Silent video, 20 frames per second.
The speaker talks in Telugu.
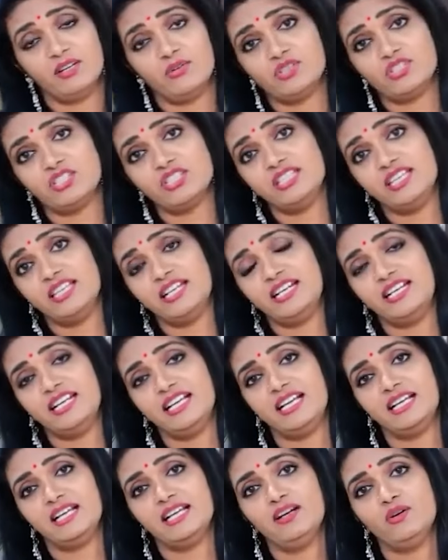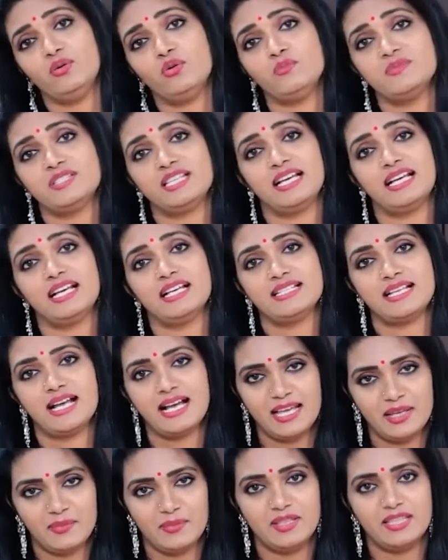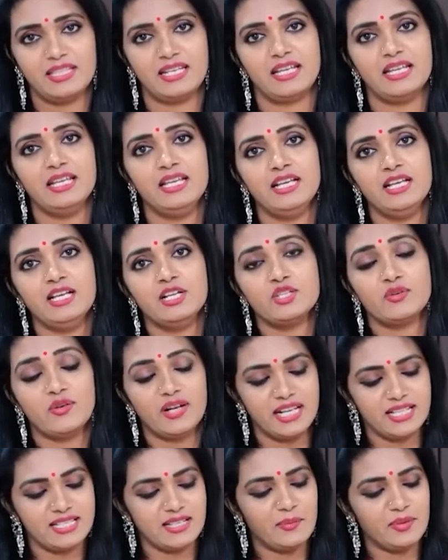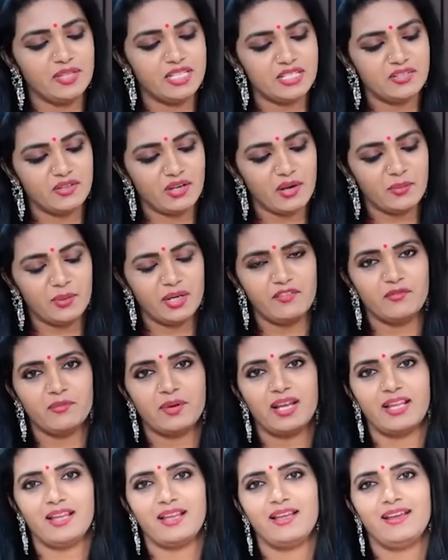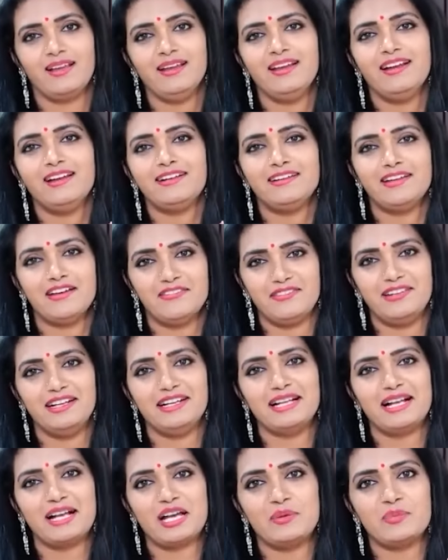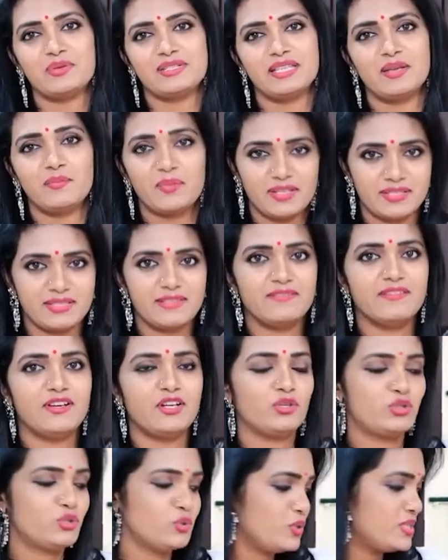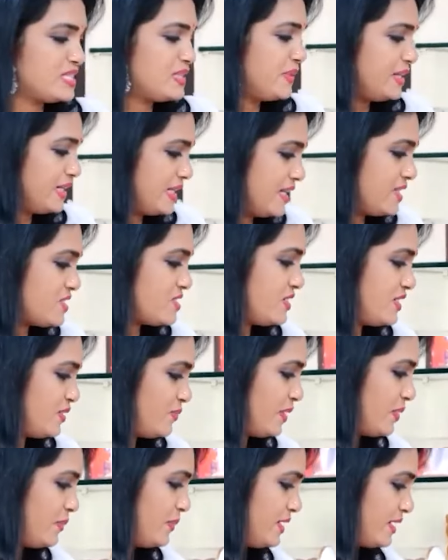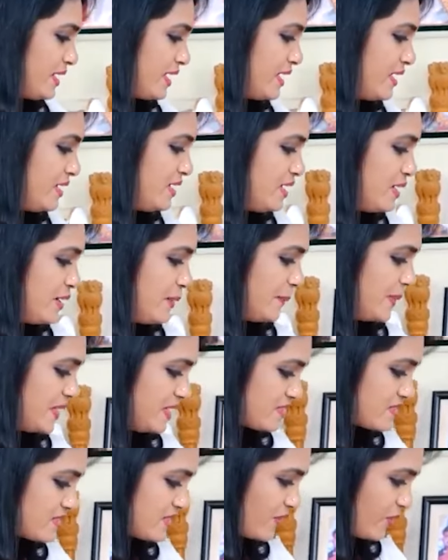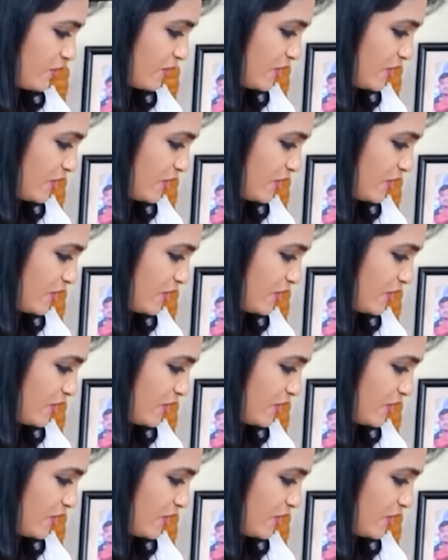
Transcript: వారికి వచ్చింది అని అంటే కనుక హోంశాఖ సహాయ మంత్రి సో వాటికి సంబంధించినవి కాబట్టి ఇవి మనకి డెఫినెట్గా కనిపిస్తాయి ప్రస్తుతం వారు టూరిజం అండ్ కల్చరల్ డిపార్ట్మెంట్కి మినిస్ట్రీ